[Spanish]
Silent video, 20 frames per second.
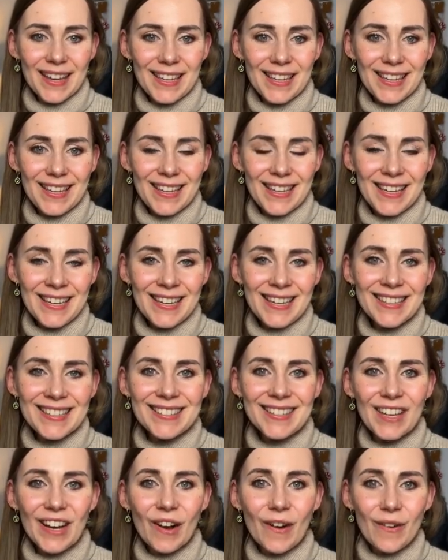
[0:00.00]

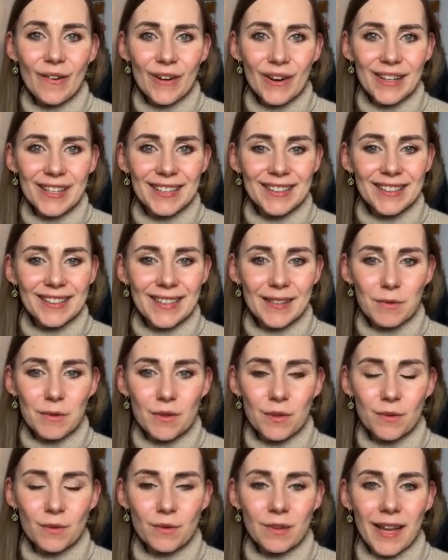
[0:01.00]
Y hoy
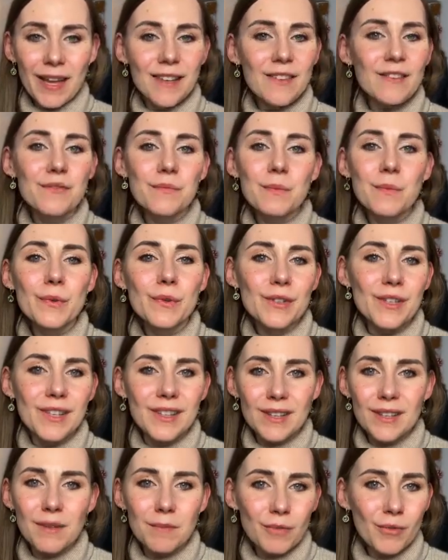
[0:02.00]
tenemos un live muy
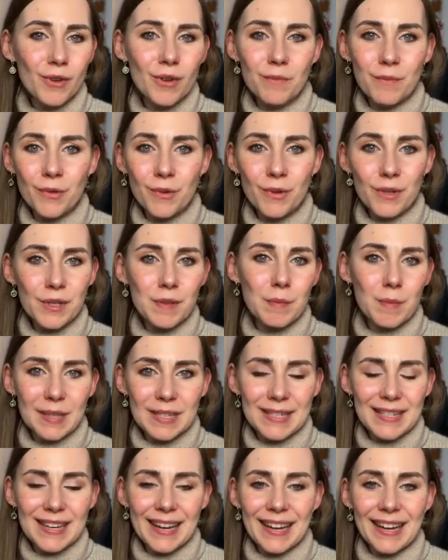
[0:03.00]
íntimo, muy
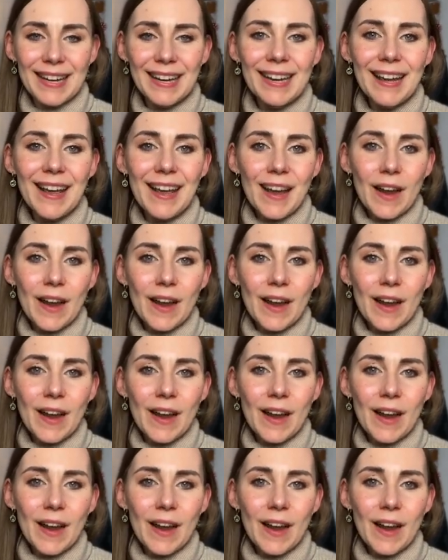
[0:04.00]
especial.